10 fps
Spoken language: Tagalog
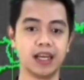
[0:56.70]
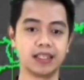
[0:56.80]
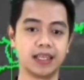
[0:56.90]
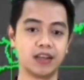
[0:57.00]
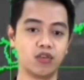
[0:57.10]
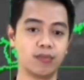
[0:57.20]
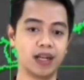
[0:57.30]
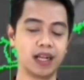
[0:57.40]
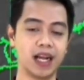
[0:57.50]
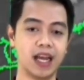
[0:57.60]
At ngayong
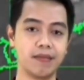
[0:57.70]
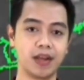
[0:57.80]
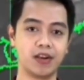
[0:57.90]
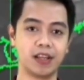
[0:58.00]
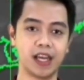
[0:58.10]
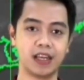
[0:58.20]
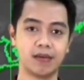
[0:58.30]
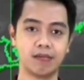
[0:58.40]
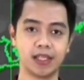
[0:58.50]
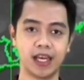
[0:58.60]
umaga nga ay meron na
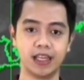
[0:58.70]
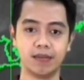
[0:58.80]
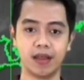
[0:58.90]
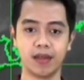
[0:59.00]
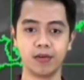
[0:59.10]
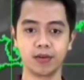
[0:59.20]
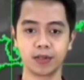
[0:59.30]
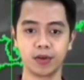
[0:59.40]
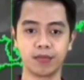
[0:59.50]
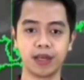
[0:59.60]
tayo namamataan ng mga
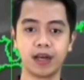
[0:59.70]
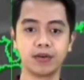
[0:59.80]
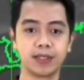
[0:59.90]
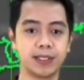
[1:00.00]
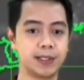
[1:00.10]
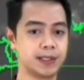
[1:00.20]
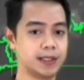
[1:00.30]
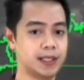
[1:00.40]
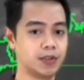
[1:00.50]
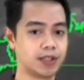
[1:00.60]
thunderstorm clouds
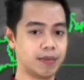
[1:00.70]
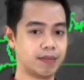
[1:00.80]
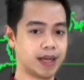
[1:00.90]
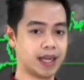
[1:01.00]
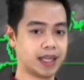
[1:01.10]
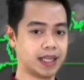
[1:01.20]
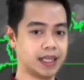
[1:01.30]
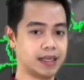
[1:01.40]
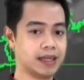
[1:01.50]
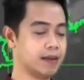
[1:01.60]
dito, dito sa may
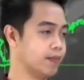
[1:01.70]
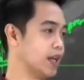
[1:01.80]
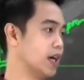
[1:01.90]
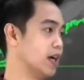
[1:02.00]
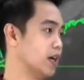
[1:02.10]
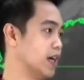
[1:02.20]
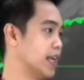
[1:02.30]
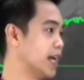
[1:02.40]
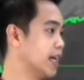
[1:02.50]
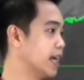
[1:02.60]
bahagi ng ah,
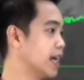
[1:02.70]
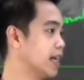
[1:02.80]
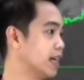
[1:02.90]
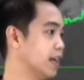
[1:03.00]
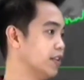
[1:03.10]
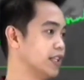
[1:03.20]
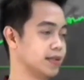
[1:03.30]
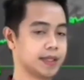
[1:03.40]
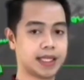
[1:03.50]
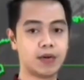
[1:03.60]
Caraga, gayon
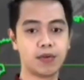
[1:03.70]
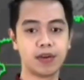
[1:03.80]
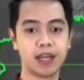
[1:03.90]
din sa may